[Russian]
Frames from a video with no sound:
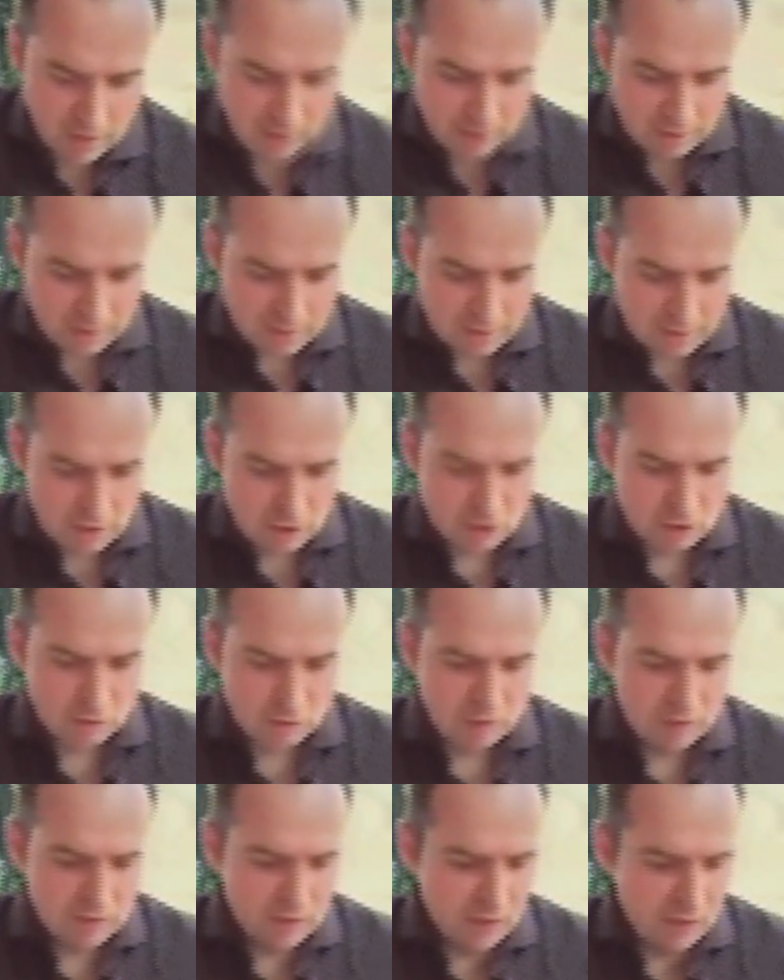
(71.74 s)
Здесь даже
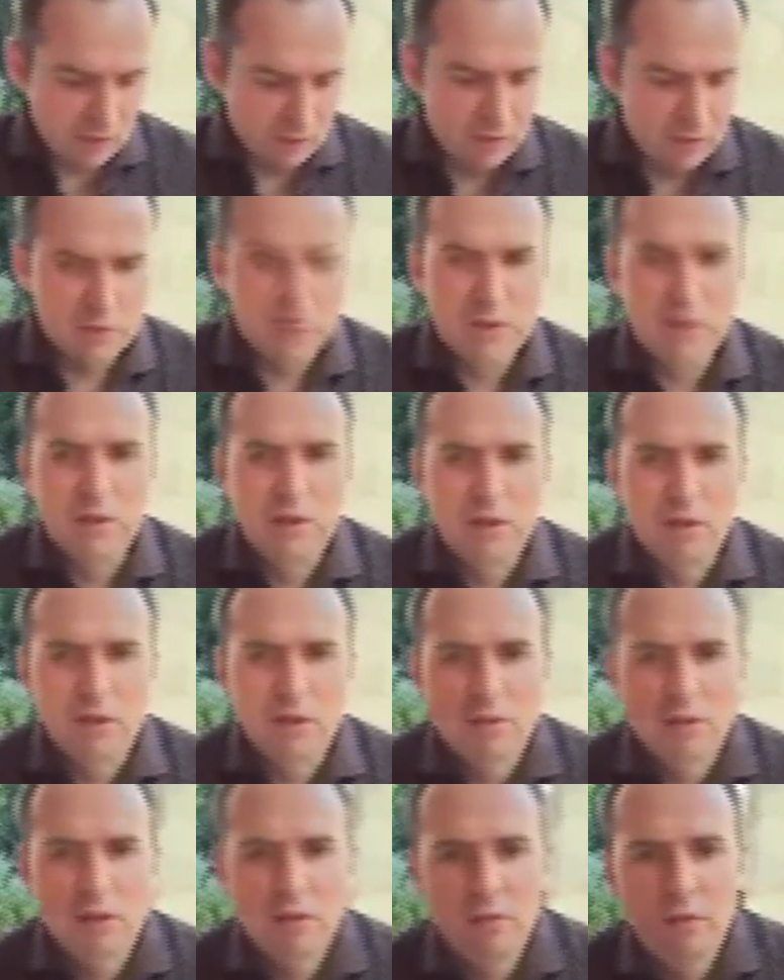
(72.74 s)
записал, вот несколько дней
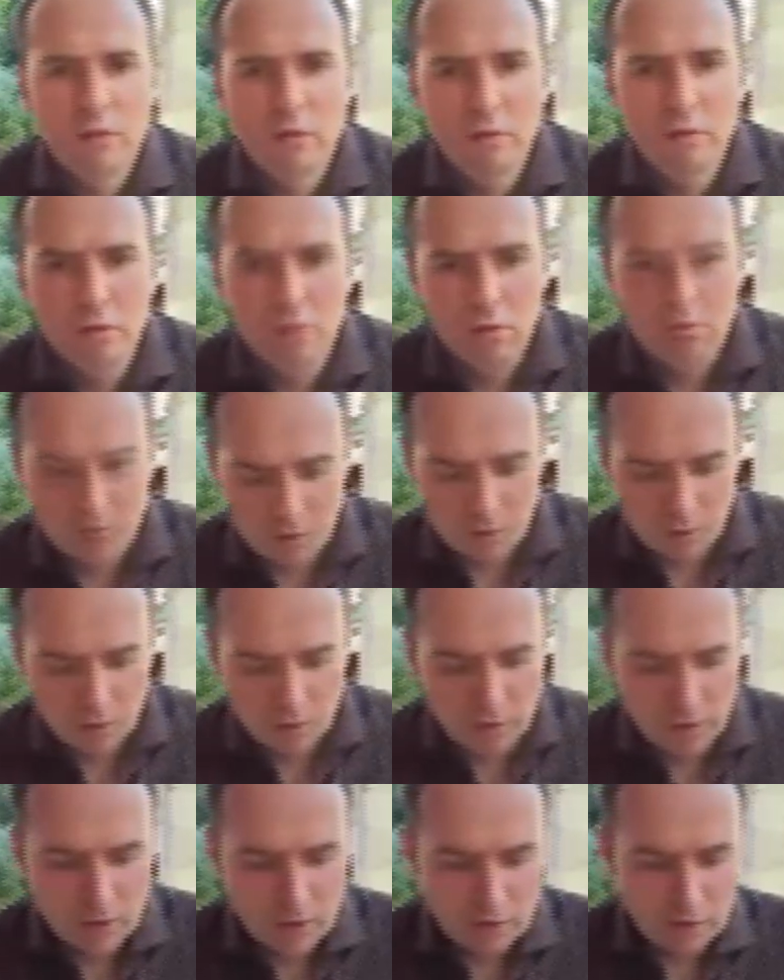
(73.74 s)
назад был у
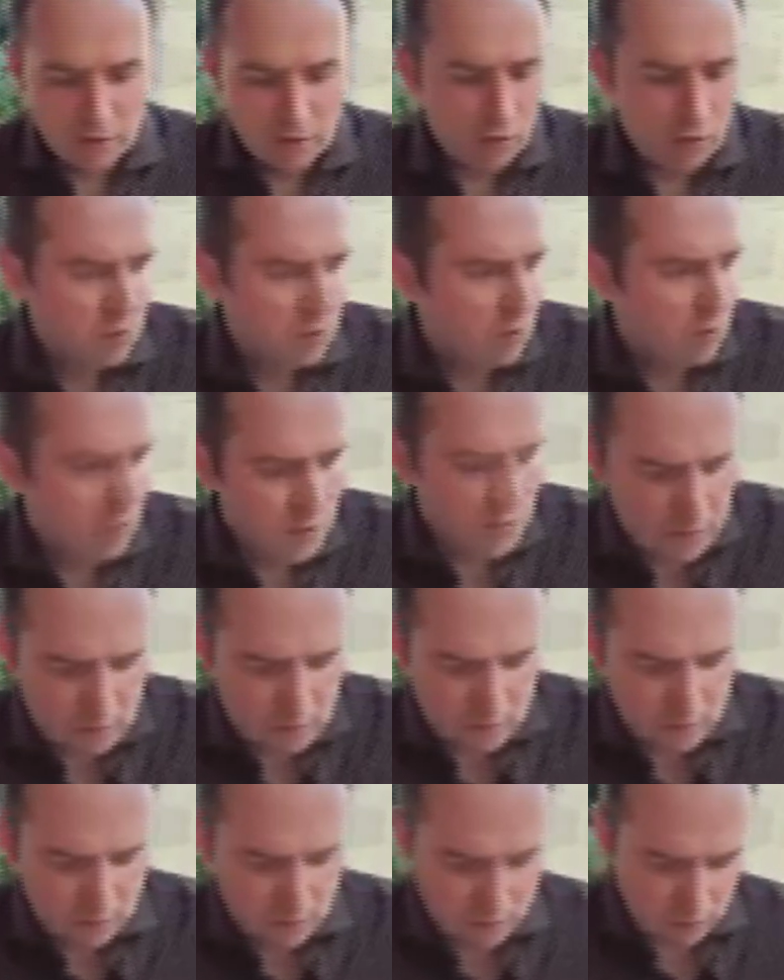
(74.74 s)
Эрика в очередной
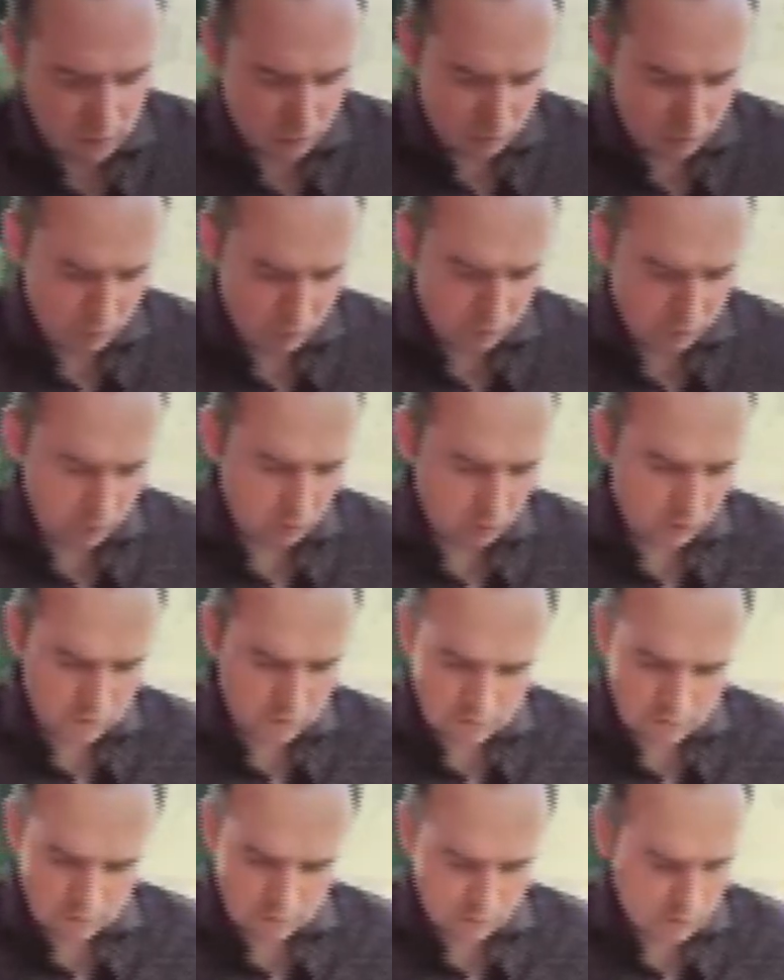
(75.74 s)
раз, и чтобы все не
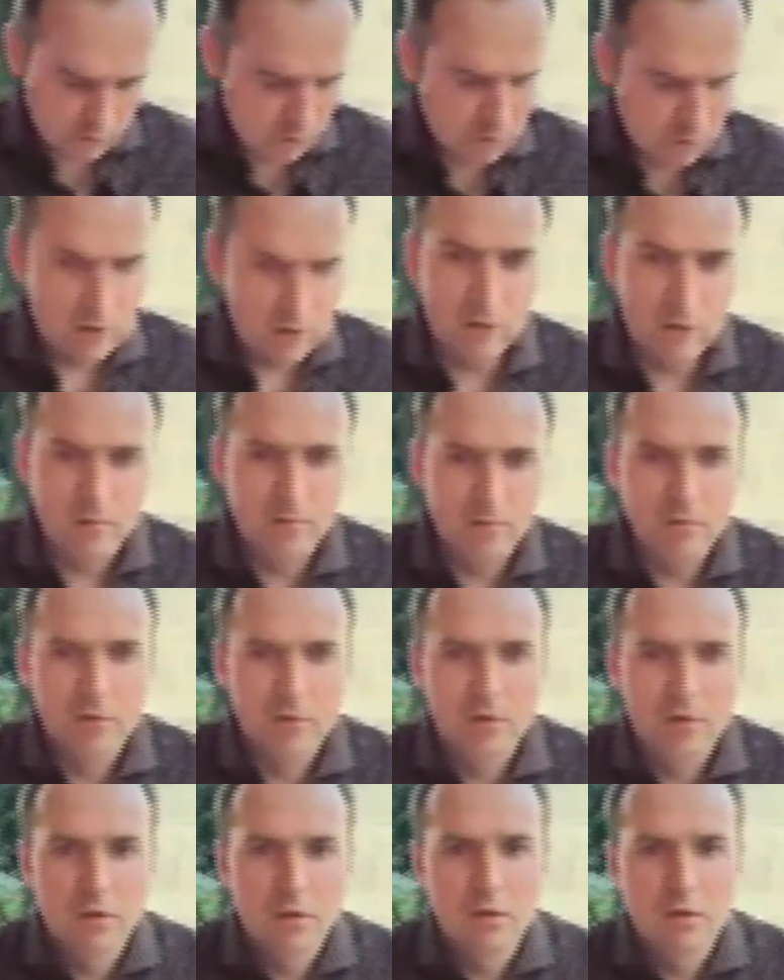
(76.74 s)
забыть, я
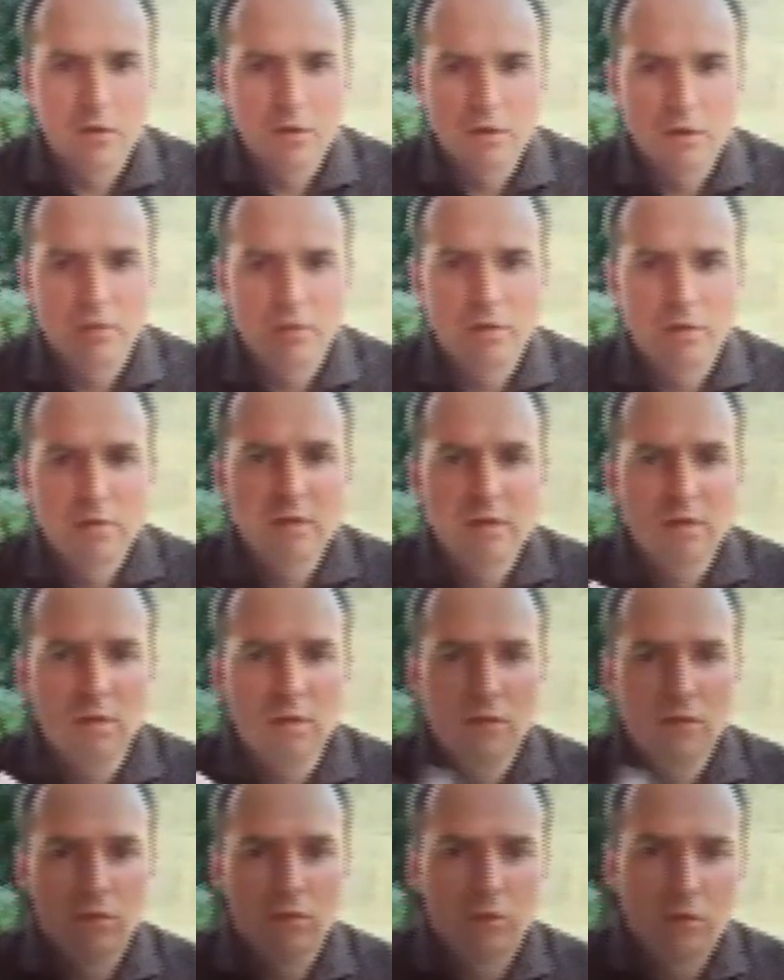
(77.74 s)

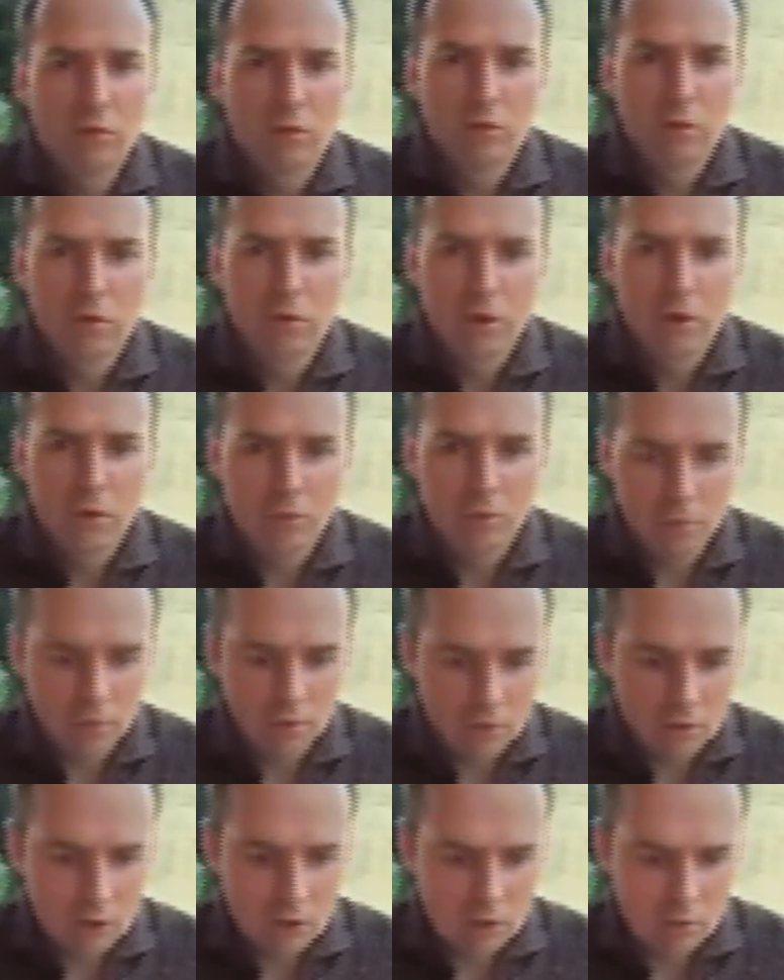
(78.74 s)
записал на
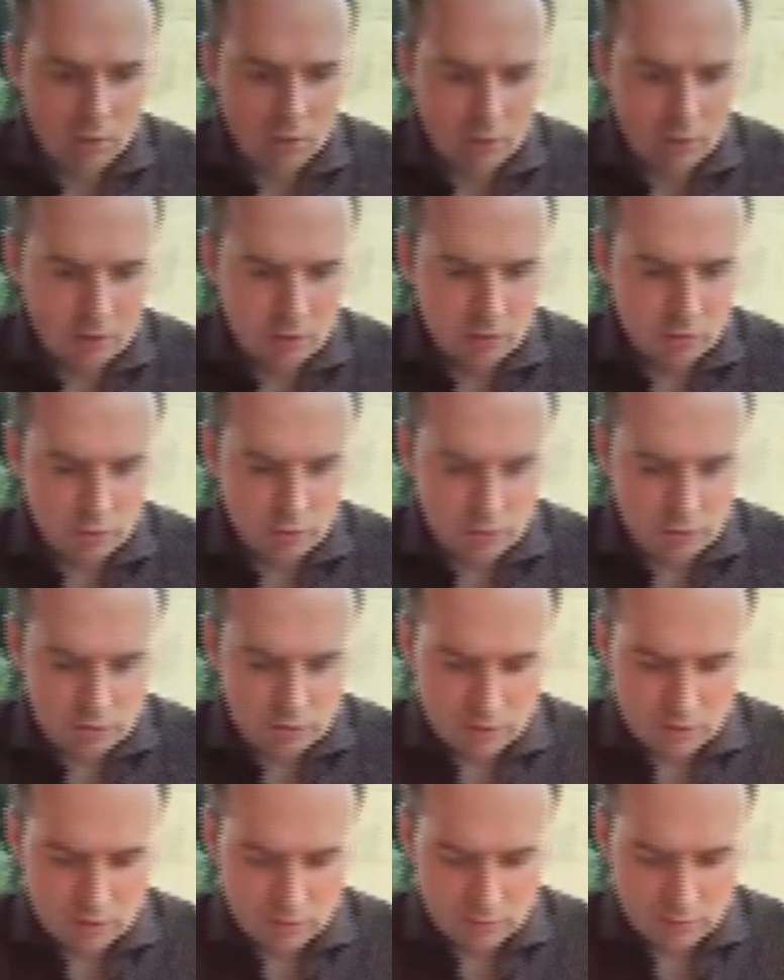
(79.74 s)
бумажке, поэтому
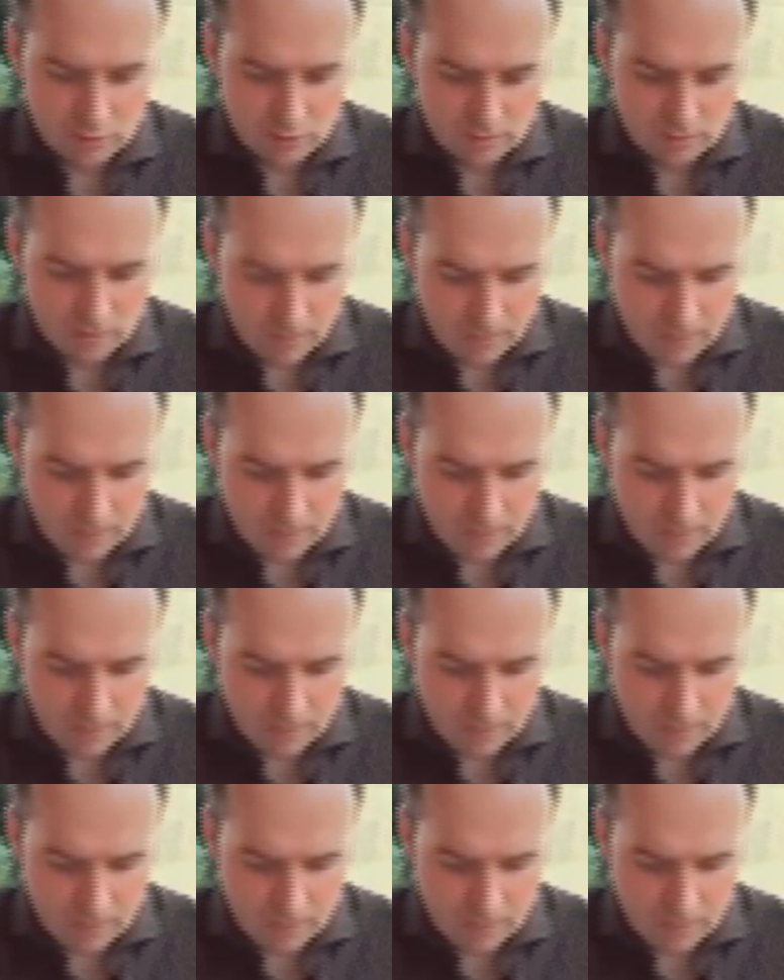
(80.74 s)
если вы